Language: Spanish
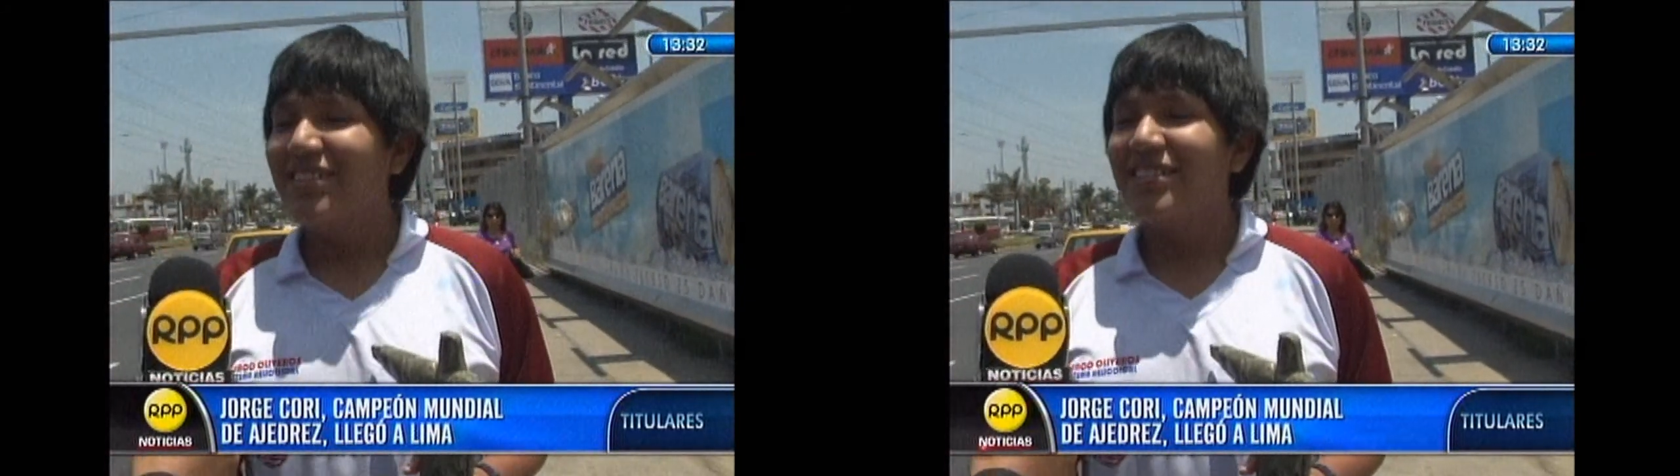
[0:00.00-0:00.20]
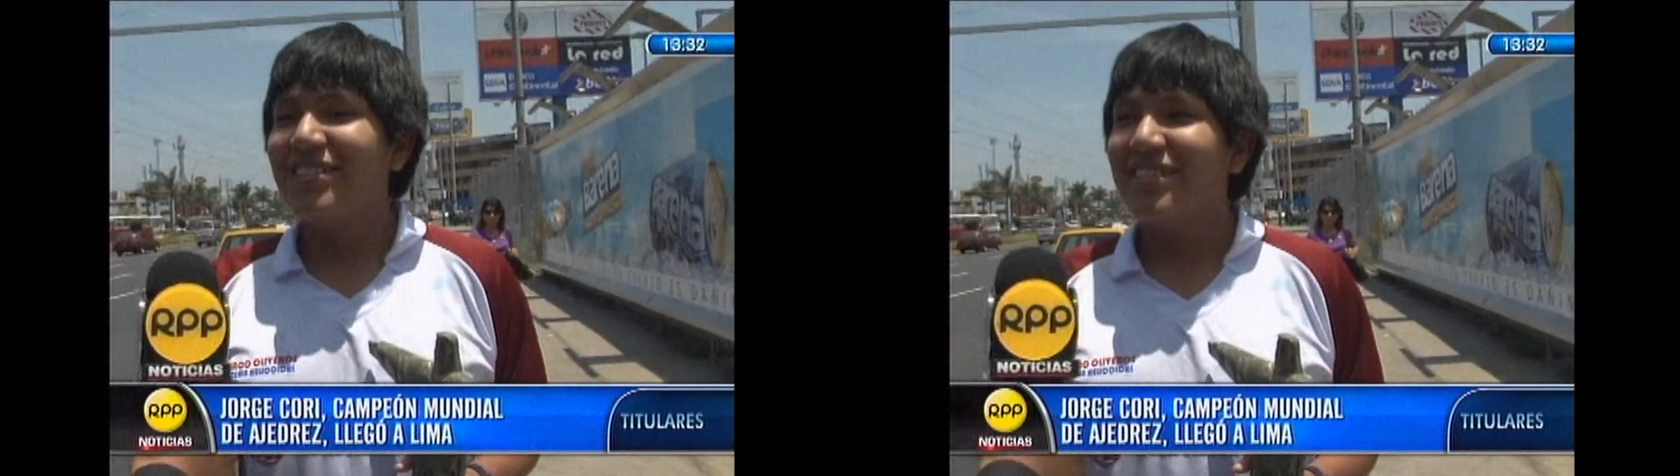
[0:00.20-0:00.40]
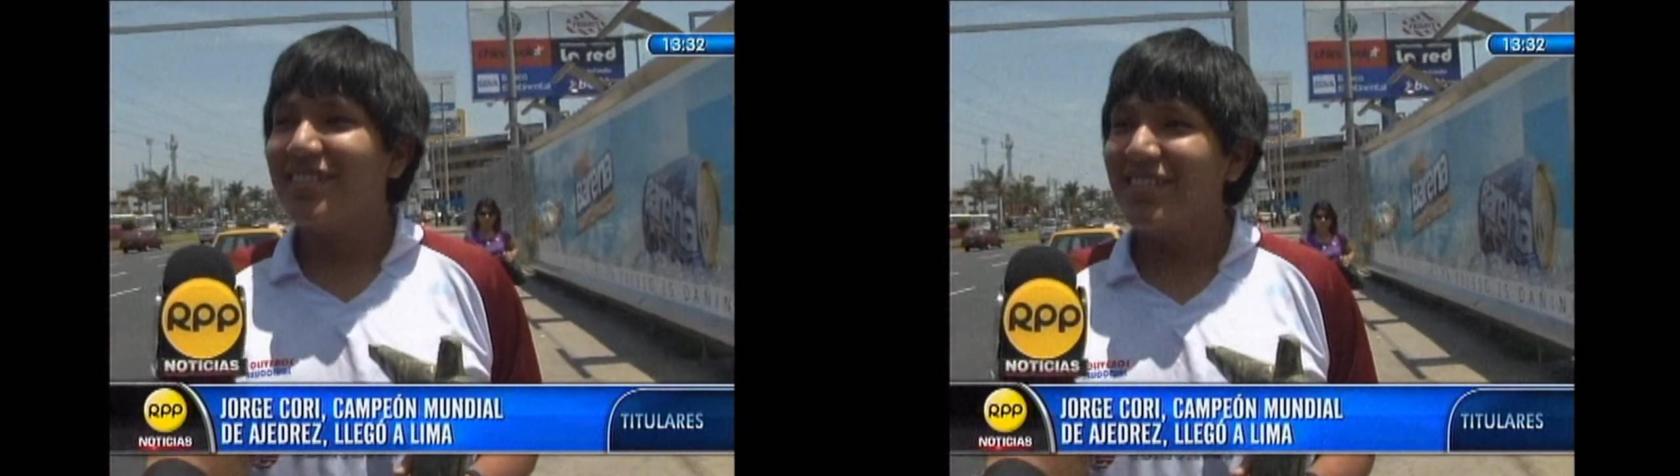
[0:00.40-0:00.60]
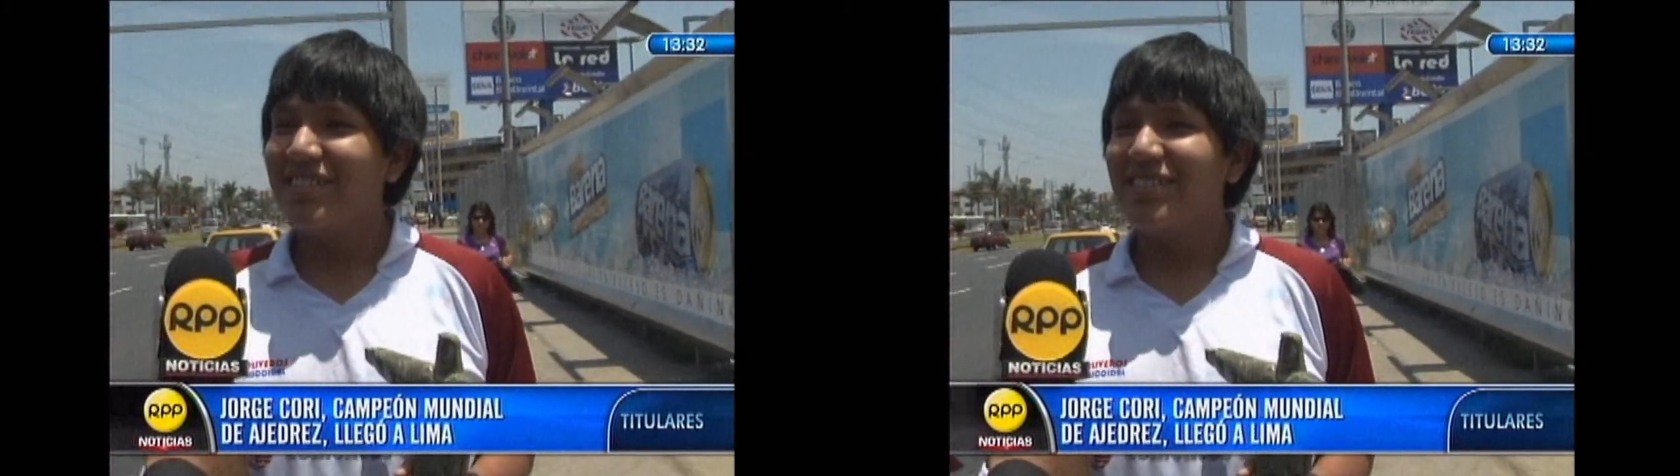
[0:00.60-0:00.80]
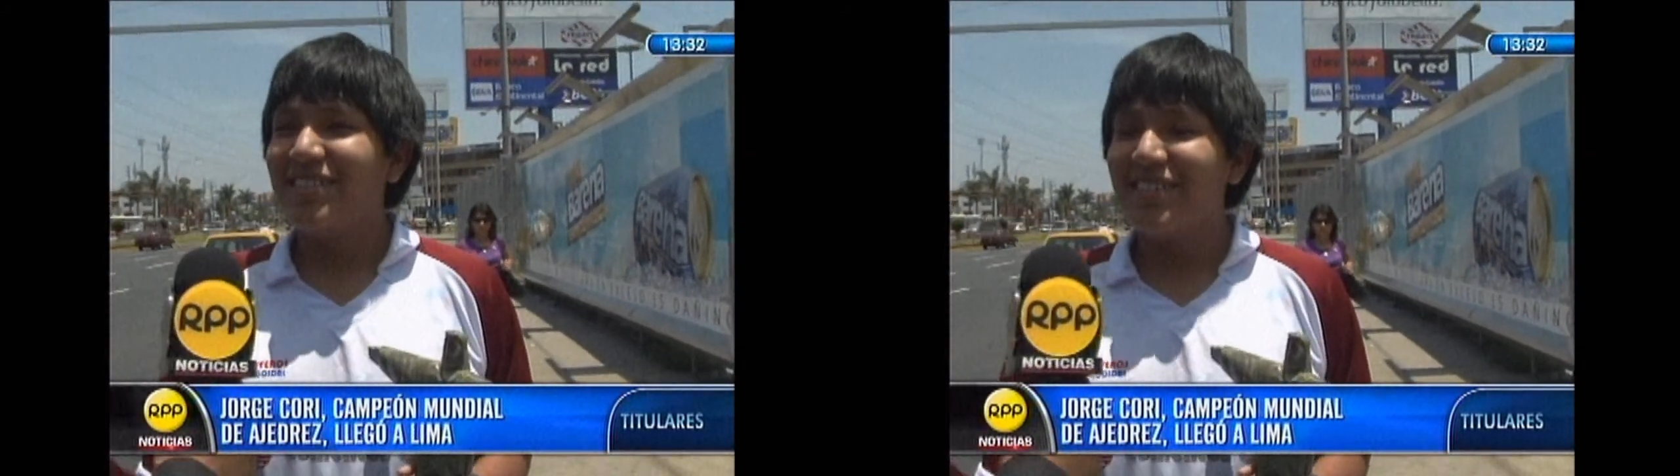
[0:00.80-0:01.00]
pasión de la
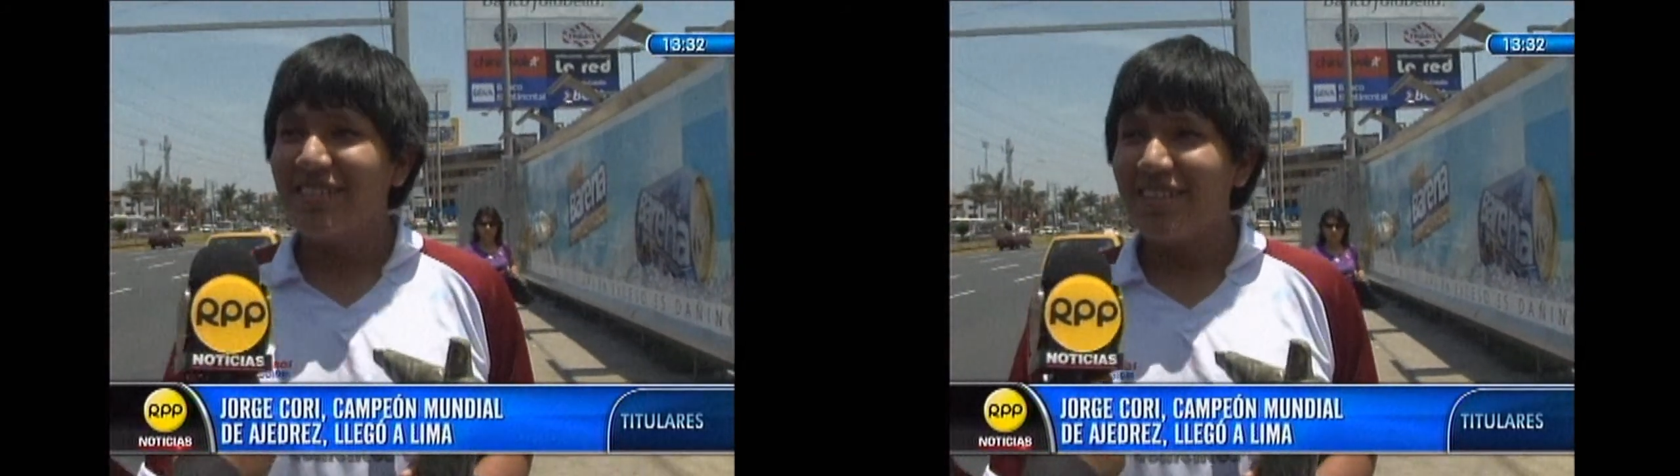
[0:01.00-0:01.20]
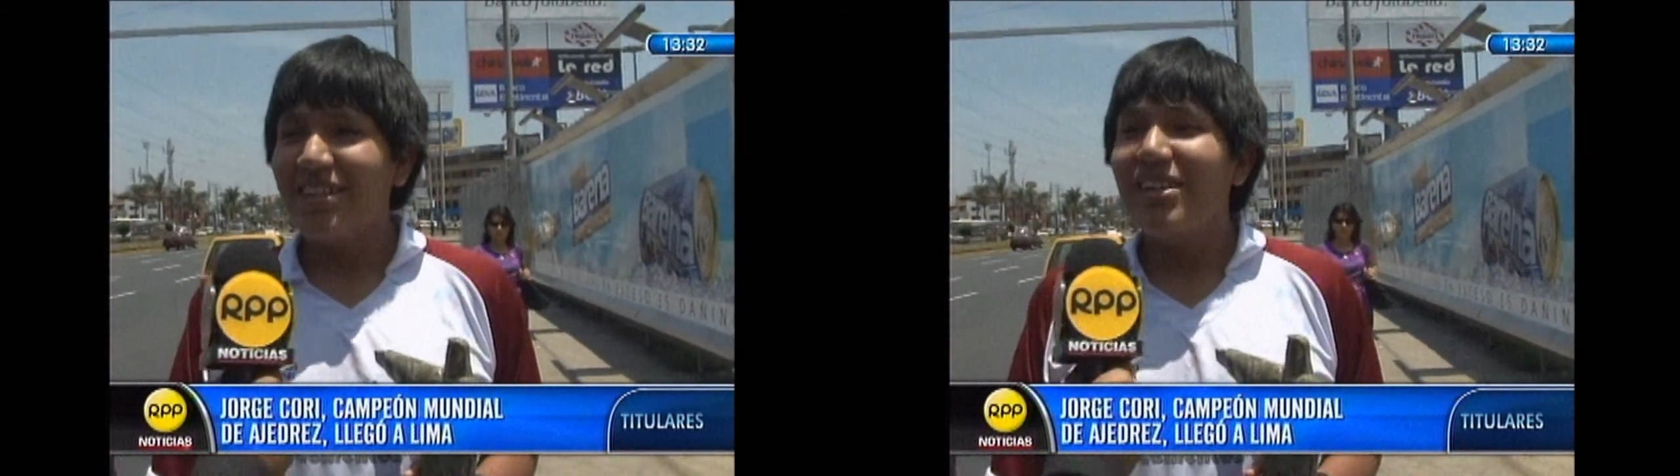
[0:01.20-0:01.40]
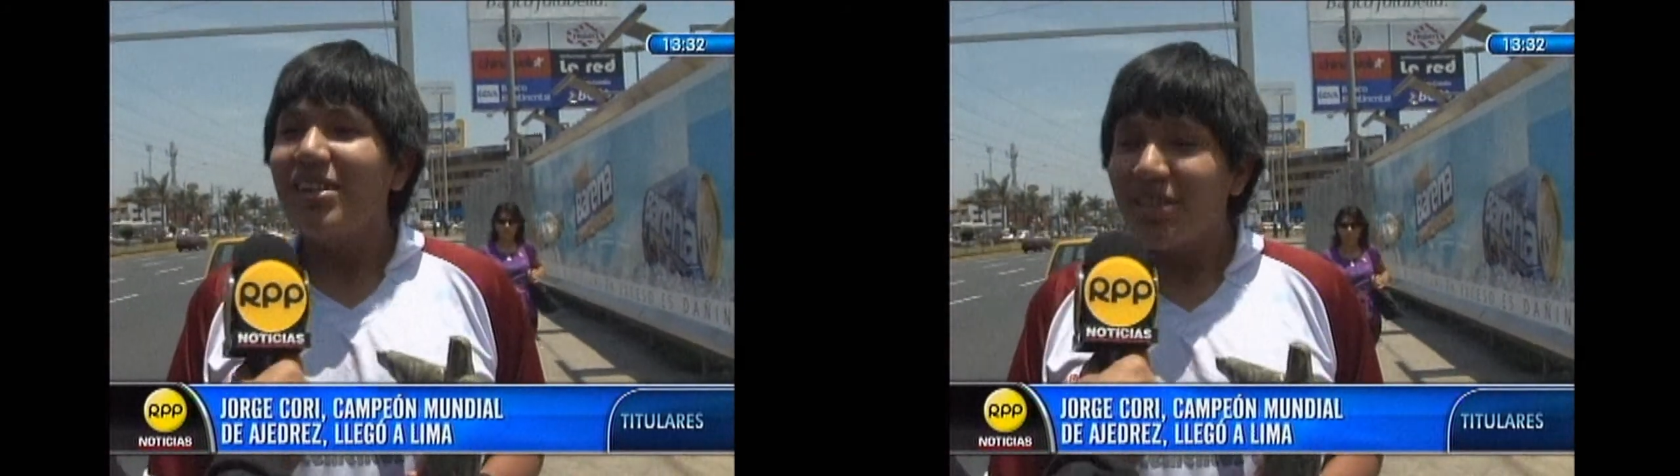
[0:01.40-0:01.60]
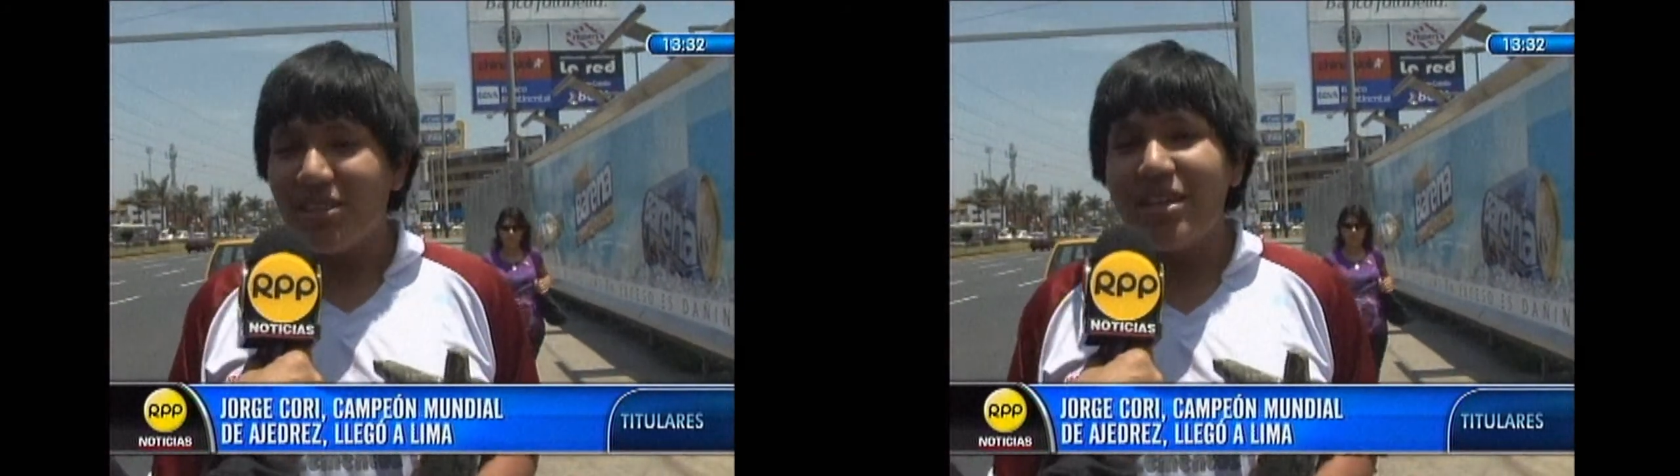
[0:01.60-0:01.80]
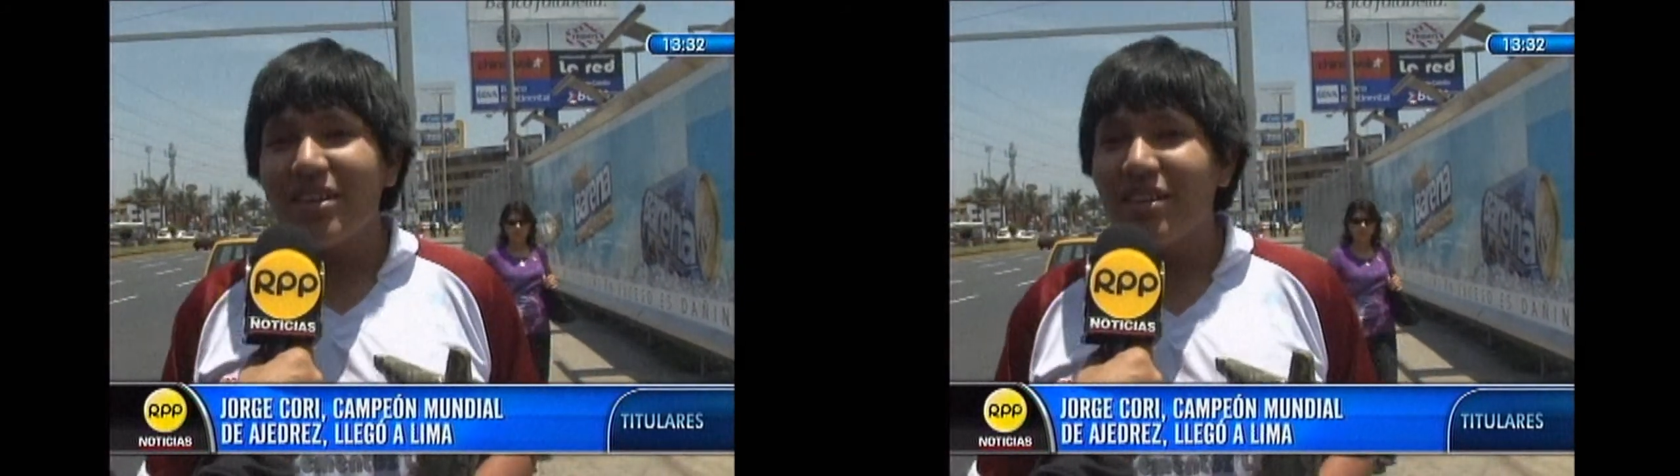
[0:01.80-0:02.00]
gente que te quiere, que te
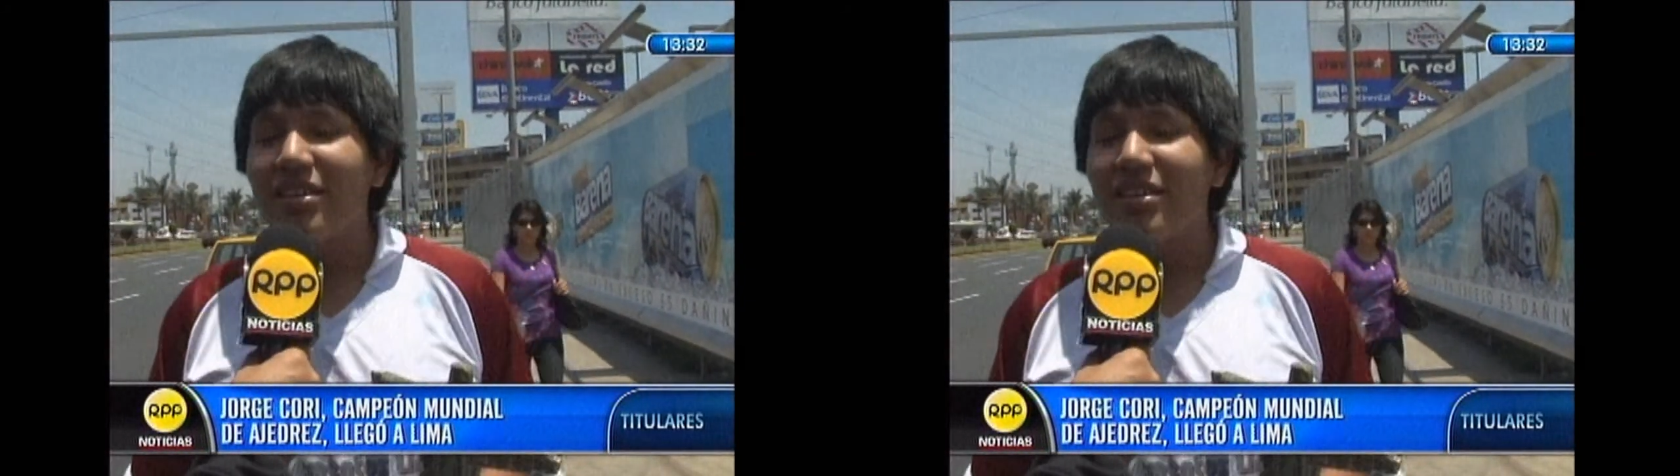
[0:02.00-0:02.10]
estima.